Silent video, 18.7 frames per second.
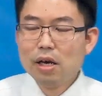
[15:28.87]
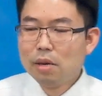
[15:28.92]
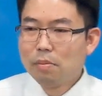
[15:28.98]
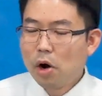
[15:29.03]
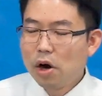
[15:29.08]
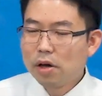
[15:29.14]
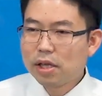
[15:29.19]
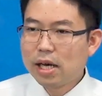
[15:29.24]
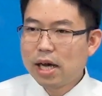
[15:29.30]

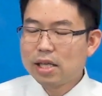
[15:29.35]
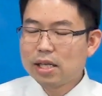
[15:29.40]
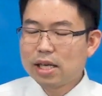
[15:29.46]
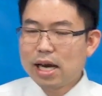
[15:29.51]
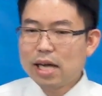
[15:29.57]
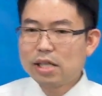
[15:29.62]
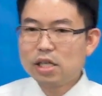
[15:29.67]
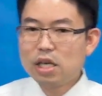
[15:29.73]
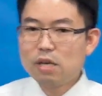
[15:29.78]
เพราะนั้น
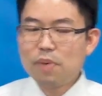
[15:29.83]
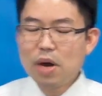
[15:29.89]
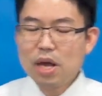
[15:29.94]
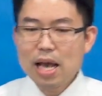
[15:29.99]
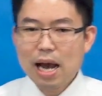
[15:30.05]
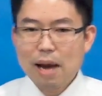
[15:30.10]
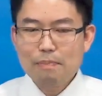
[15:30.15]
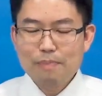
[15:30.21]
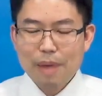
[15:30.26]
การที่พ
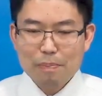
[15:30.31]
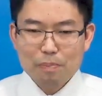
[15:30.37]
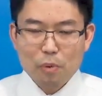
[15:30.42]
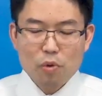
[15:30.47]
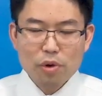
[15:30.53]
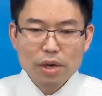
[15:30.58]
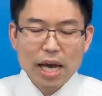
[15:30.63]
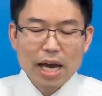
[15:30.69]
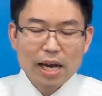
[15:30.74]
ยายามปรับปรุ
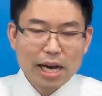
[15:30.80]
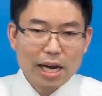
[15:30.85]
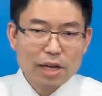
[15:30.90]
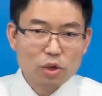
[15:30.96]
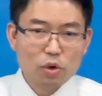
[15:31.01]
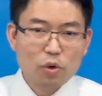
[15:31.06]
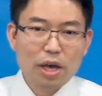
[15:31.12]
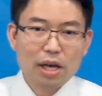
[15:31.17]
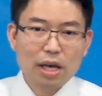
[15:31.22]
งแก้ไข
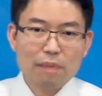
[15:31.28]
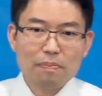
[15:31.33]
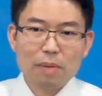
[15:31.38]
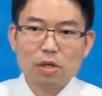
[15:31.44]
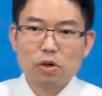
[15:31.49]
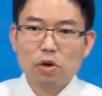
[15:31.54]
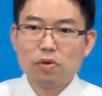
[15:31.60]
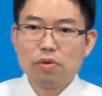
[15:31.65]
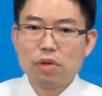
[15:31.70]
ตัวเองให้เป็
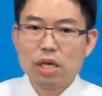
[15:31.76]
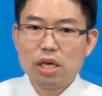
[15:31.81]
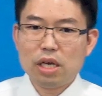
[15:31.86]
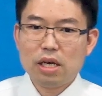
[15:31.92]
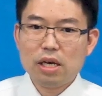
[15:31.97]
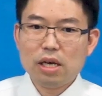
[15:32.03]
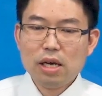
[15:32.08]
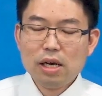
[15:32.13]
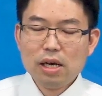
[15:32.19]
นคนดี
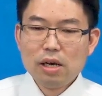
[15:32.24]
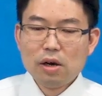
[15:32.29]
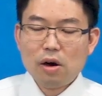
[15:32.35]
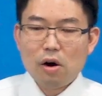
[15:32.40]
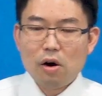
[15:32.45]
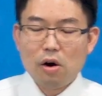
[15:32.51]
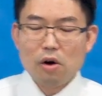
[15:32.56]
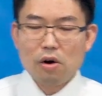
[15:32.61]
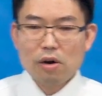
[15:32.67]

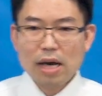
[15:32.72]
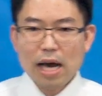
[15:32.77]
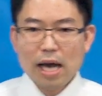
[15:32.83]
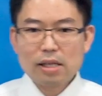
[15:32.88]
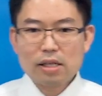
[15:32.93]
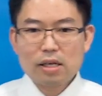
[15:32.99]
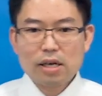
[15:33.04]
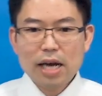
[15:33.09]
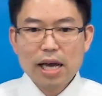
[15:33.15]
กา
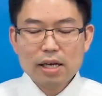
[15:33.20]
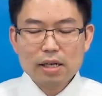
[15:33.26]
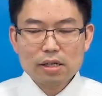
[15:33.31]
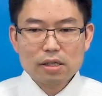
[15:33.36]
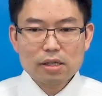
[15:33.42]
รเคร่ง